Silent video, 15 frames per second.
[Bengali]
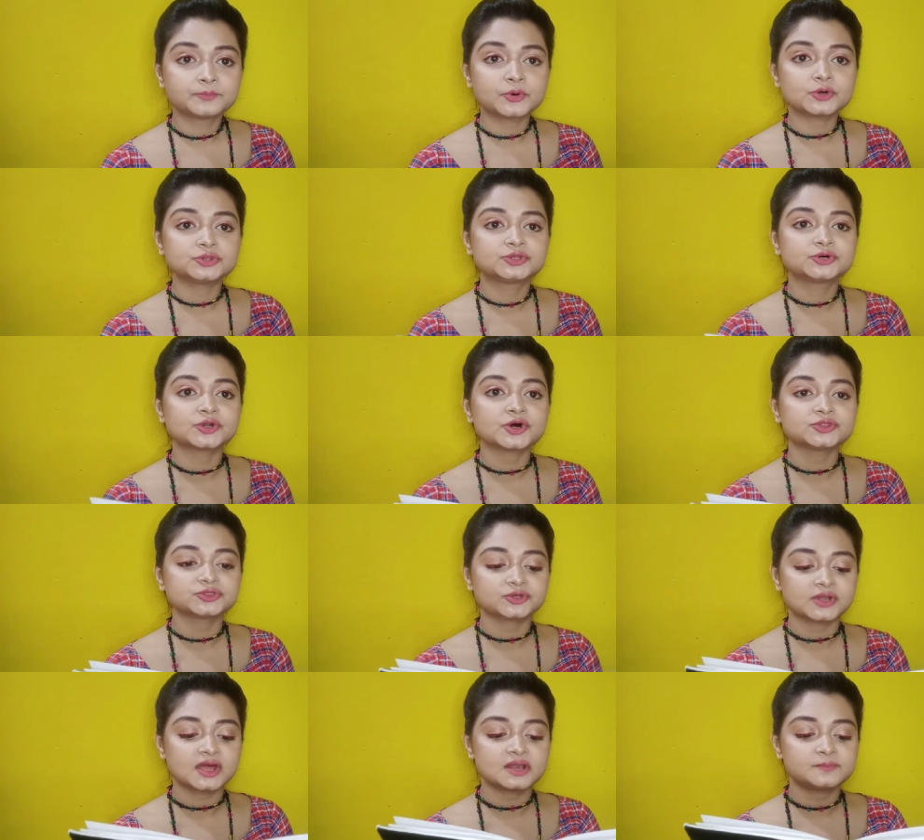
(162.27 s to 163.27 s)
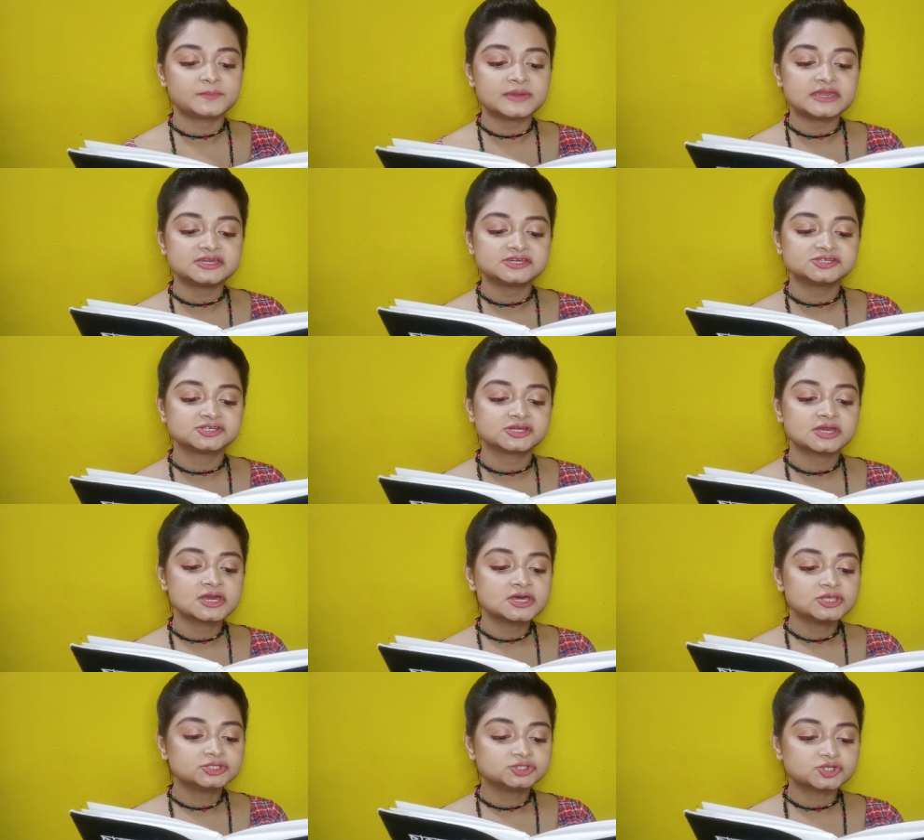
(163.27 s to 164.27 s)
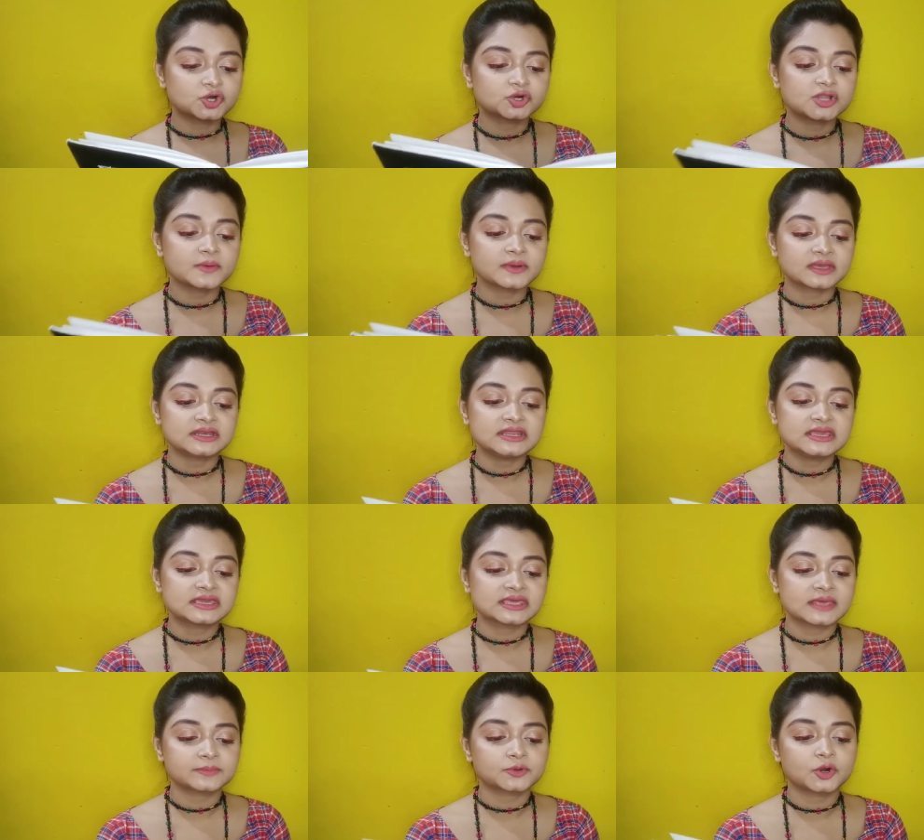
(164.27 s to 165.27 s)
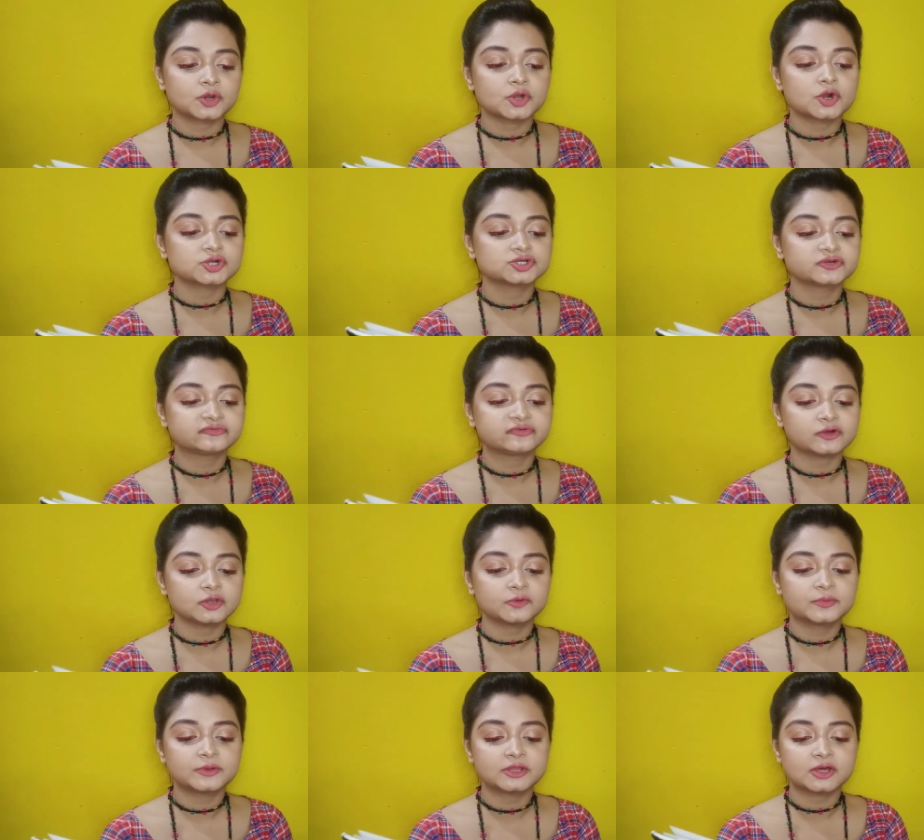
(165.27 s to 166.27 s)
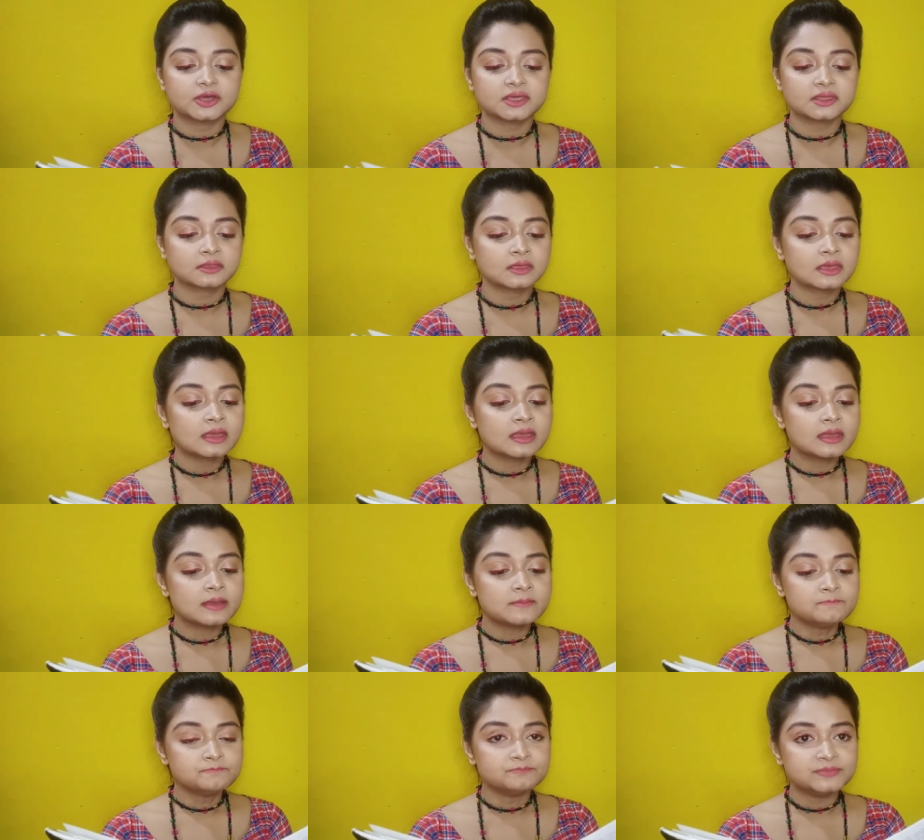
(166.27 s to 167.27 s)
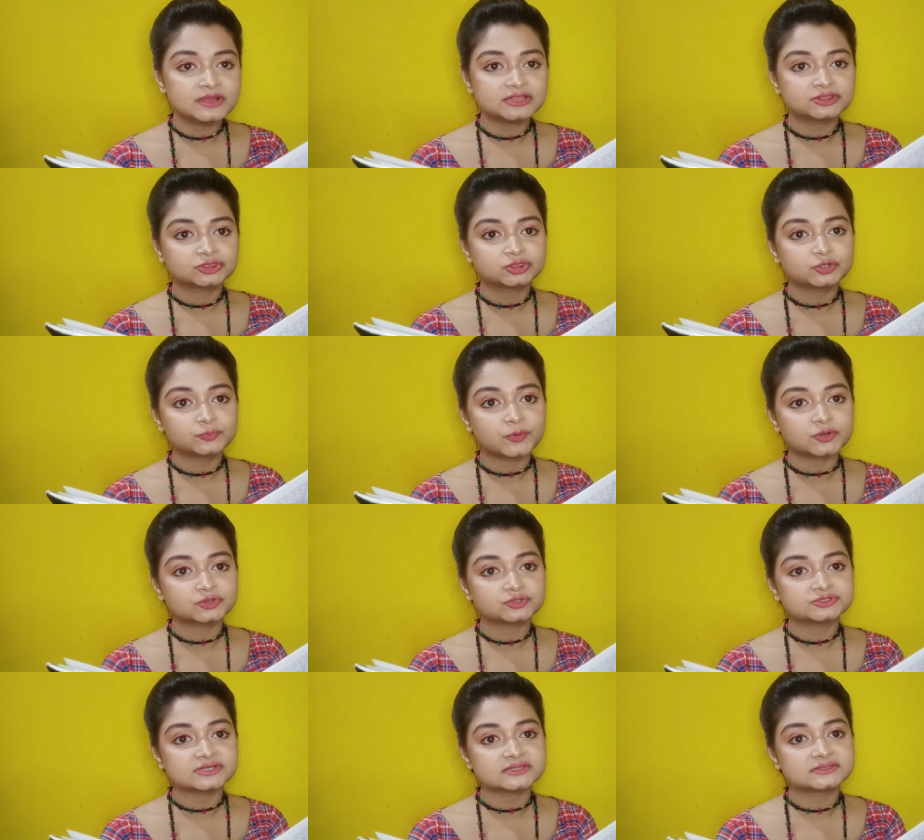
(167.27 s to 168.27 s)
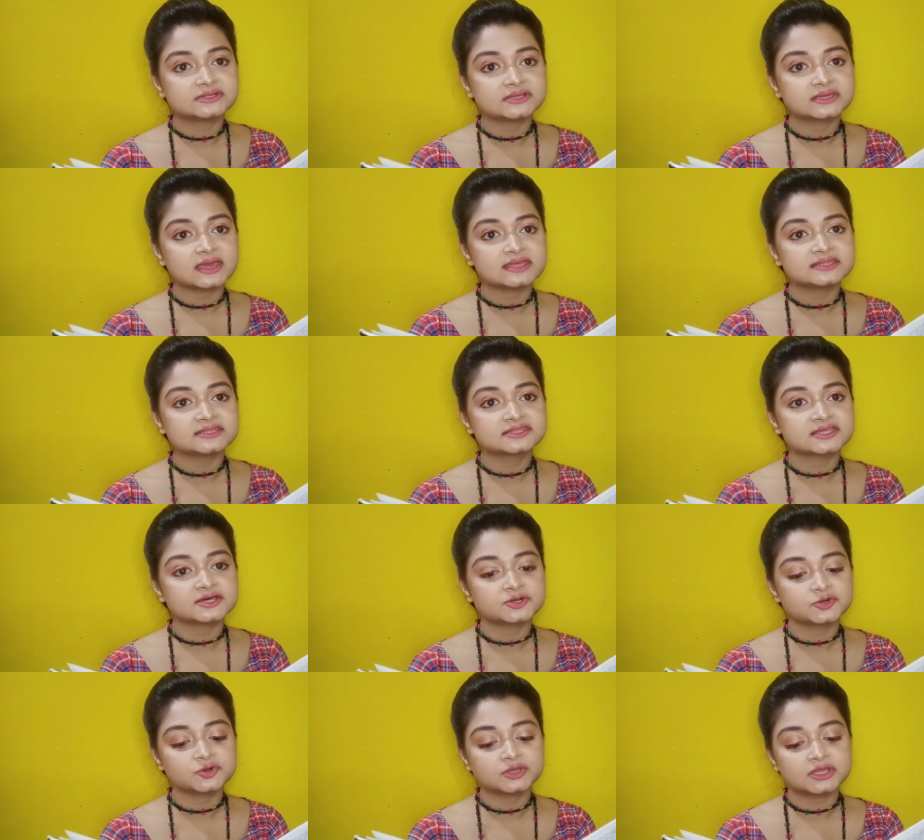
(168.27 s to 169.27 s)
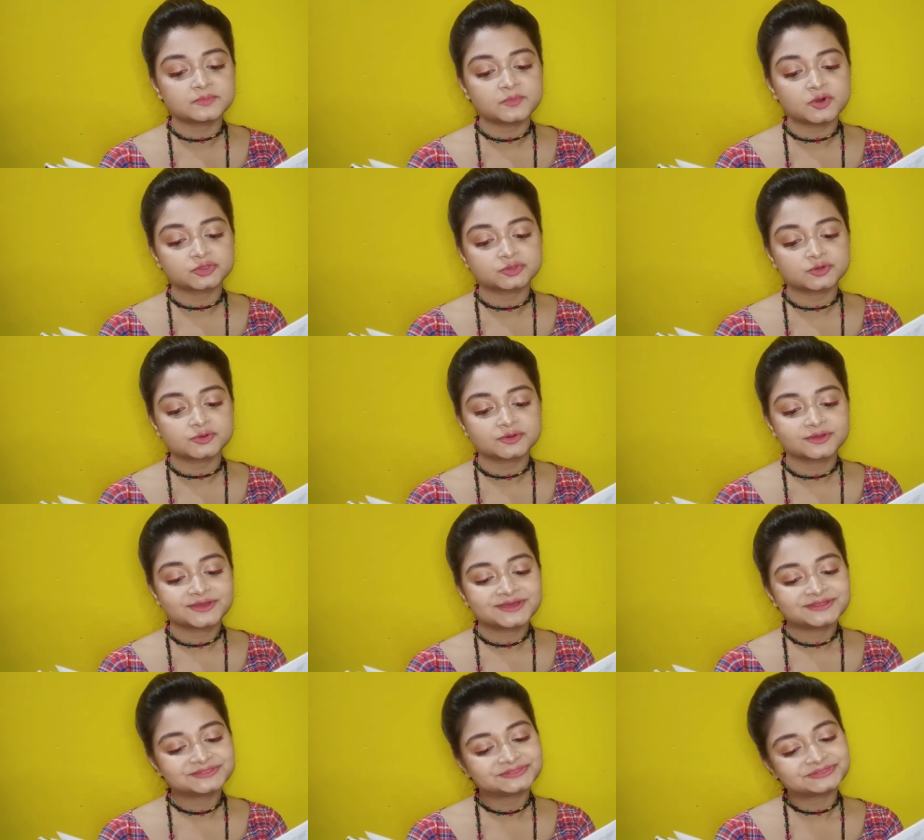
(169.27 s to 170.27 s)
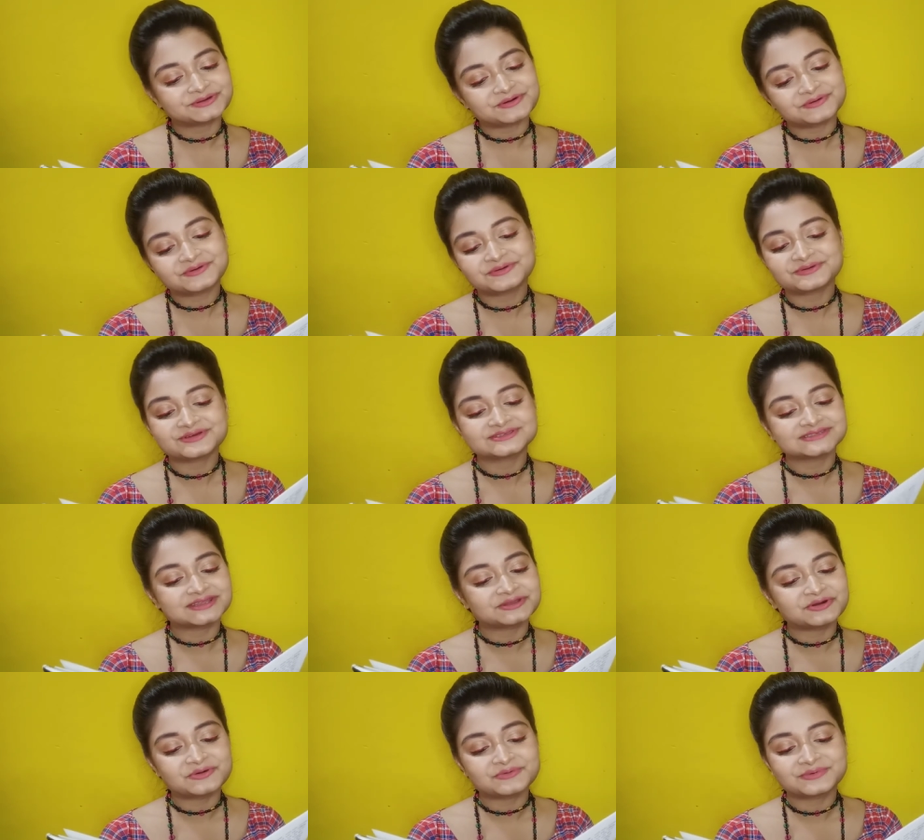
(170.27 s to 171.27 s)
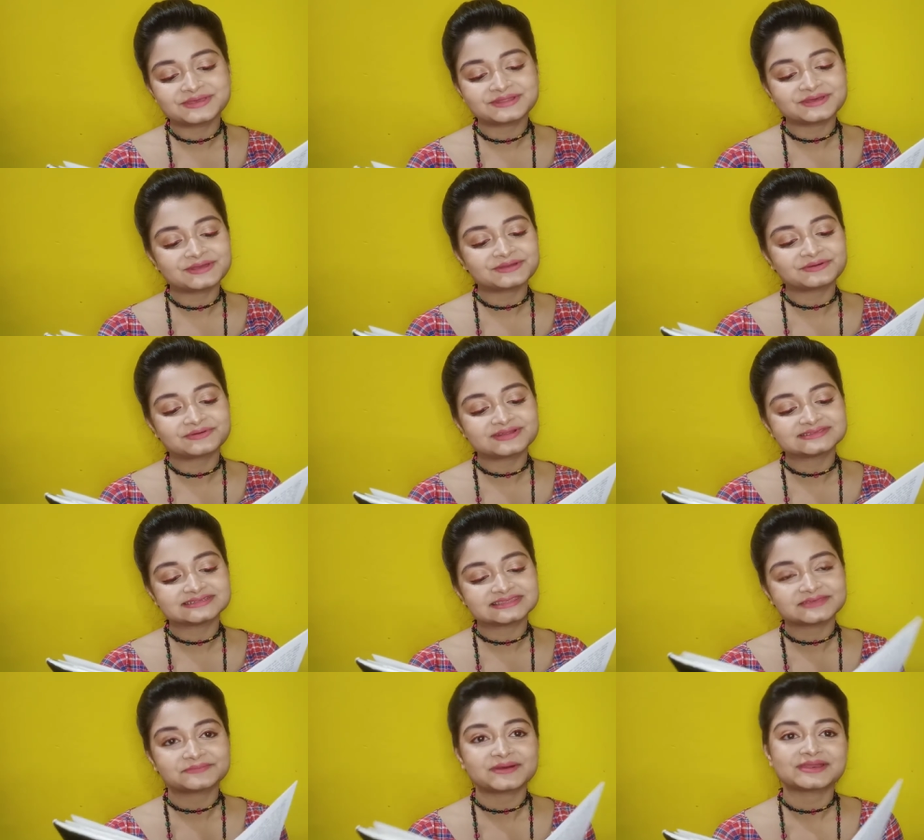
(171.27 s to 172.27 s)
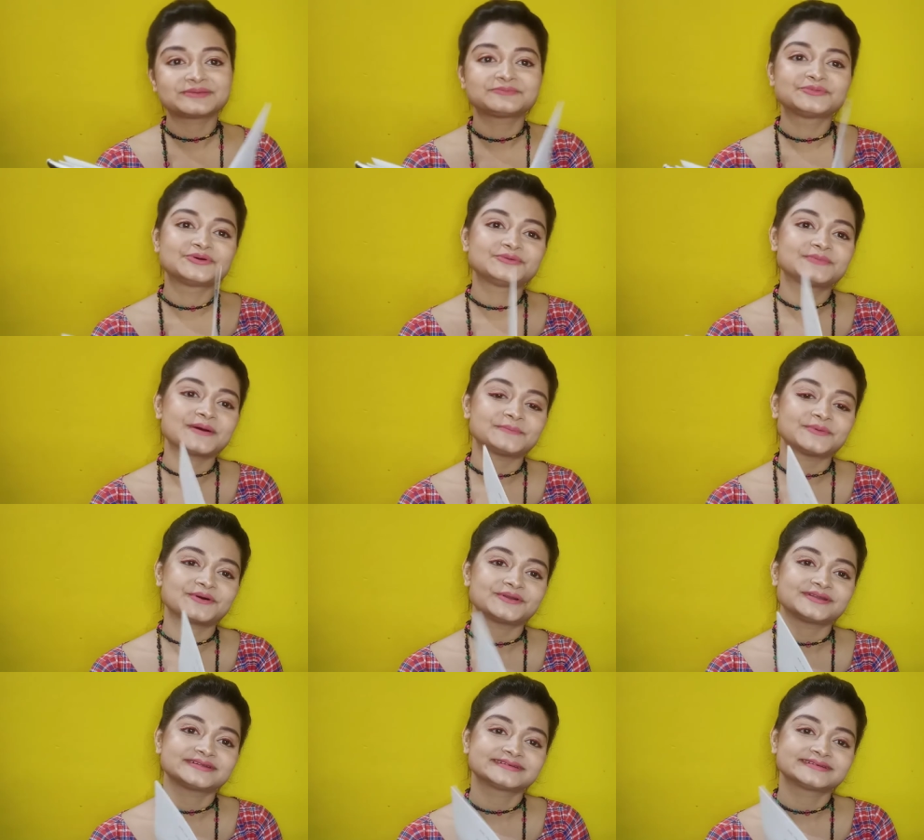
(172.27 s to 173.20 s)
বন্ধুর অন্তরাল বিষ যখন আমাকে নিক্ষেপ করে অসফল অভিনয়ে মৃত্যু পথযাত্রী ক্যান্সার রোগীর মতো তখনও যেন অভিনয় করে যেতে পারি পূর্বাপর